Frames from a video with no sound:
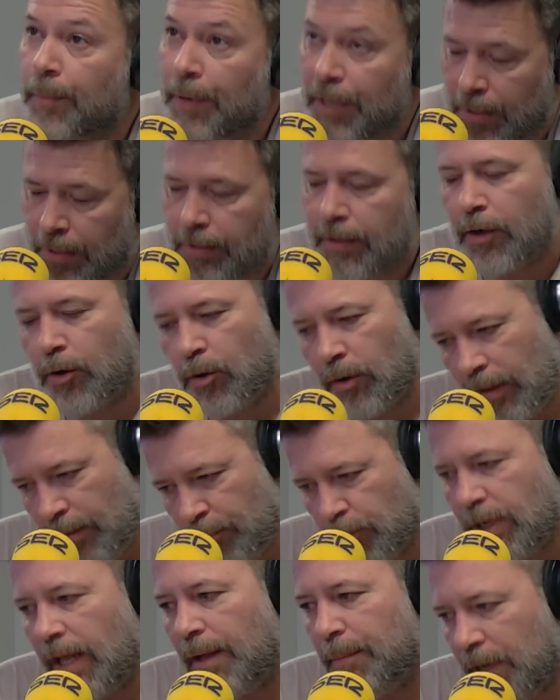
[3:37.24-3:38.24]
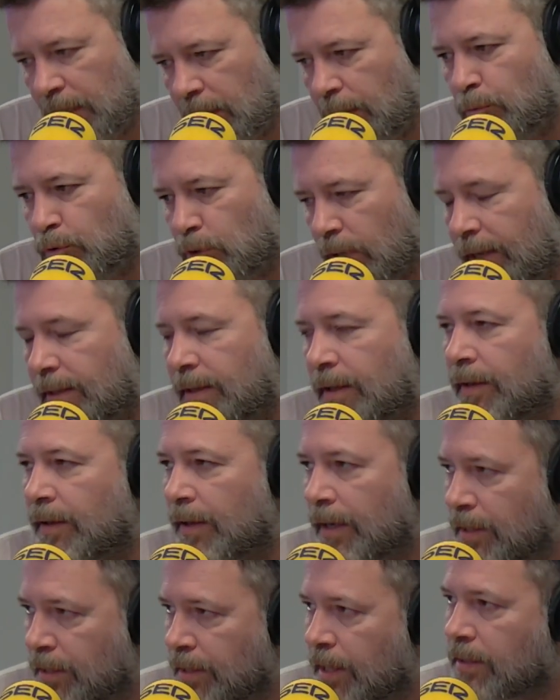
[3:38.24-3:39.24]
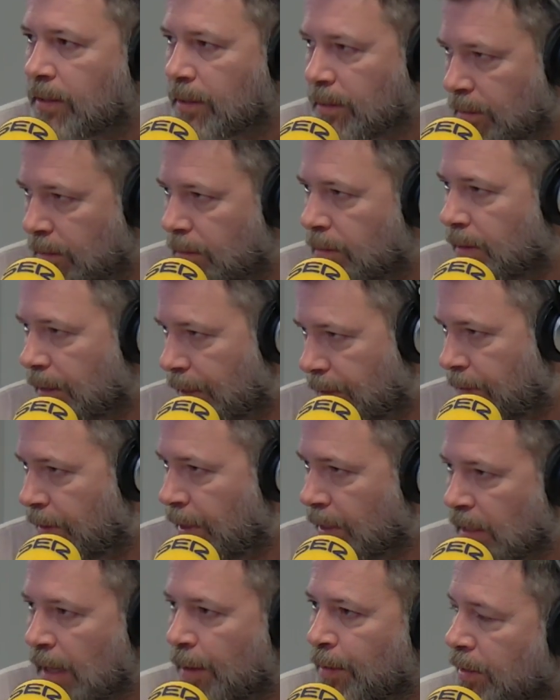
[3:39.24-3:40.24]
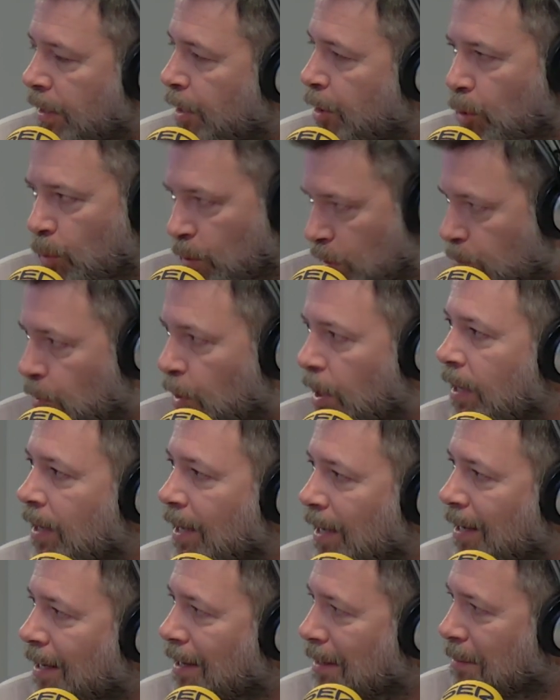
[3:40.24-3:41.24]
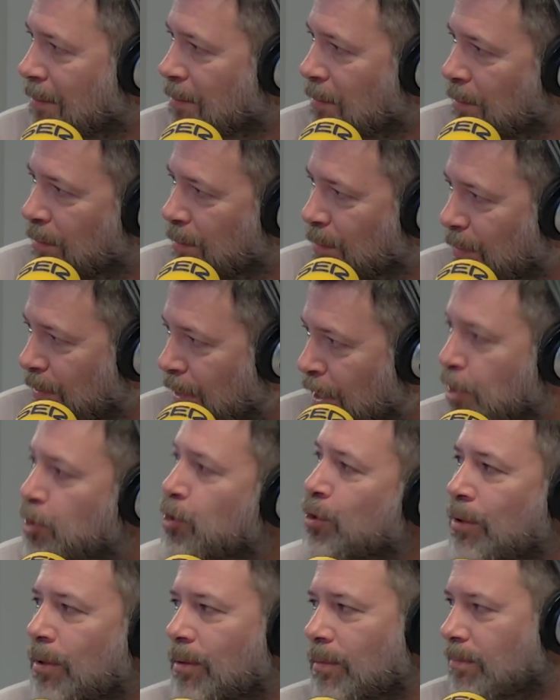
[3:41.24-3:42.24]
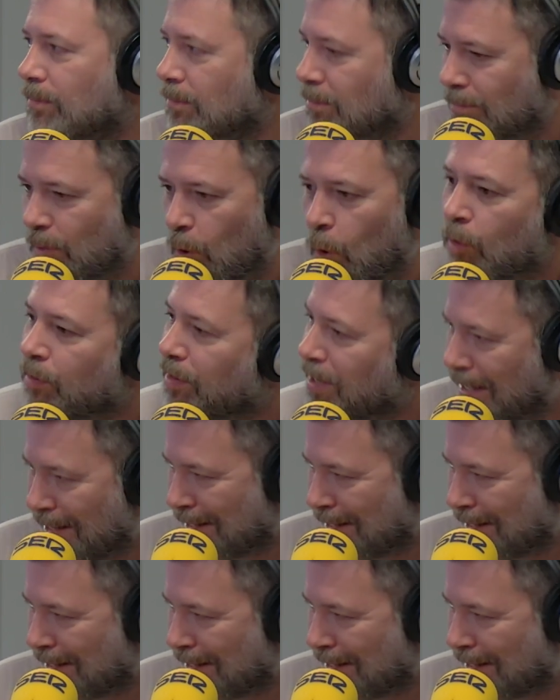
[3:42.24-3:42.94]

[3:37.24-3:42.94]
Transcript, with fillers: recordemos que además hay mucha gente de derechas que ciertamente no es monárquica. No, no. De hecho, odia.